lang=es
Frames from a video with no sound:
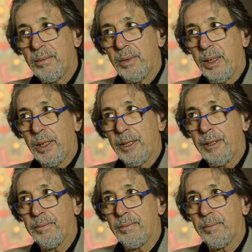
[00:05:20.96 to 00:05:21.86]

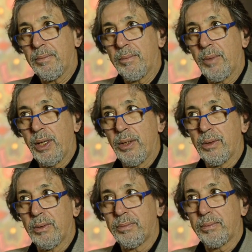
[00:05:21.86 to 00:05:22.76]
Em,
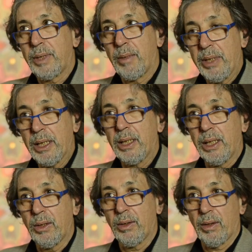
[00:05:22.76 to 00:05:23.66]
bueno, también
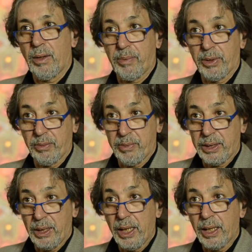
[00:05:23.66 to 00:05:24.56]
creo que haber puesto mi
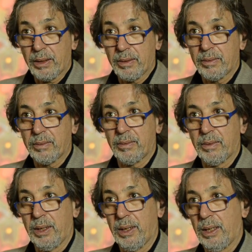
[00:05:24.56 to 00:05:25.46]
atelier
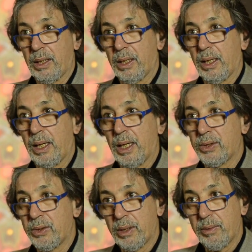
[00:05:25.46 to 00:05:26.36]
en, la
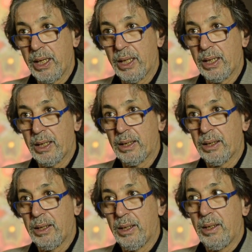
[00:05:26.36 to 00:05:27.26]
ciudad vieja
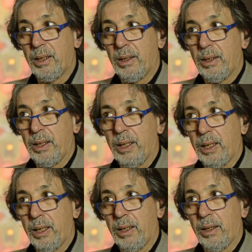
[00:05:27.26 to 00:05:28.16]

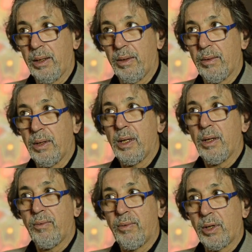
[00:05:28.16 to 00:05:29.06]
eh,
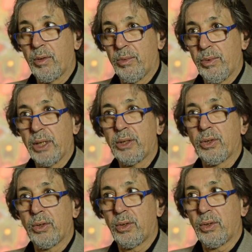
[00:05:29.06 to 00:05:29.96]
fue como un
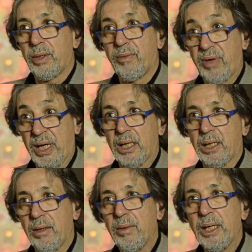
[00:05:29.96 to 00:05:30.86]
acto de fe,
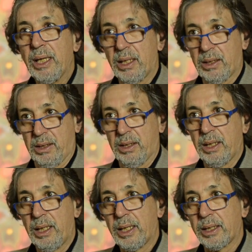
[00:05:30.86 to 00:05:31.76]
de vida en
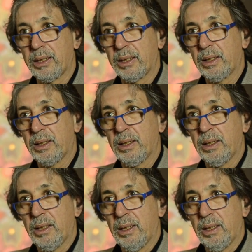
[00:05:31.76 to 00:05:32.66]
el arte.
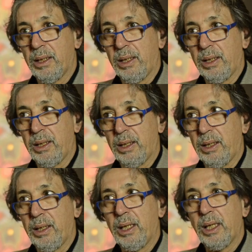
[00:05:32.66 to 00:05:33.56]

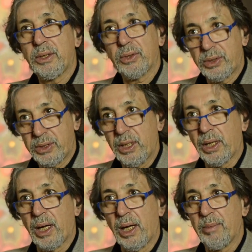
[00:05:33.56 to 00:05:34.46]
Y, eso sí
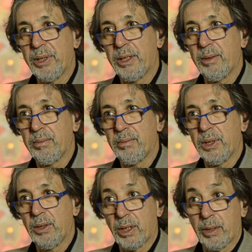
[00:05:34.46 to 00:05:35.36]
realmente
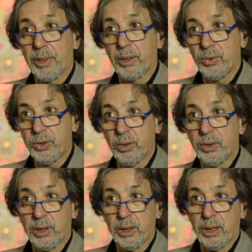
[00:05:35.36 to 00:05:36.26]
me dio
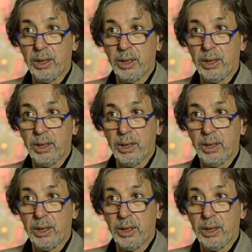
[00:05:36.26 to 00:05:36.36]
repercusión de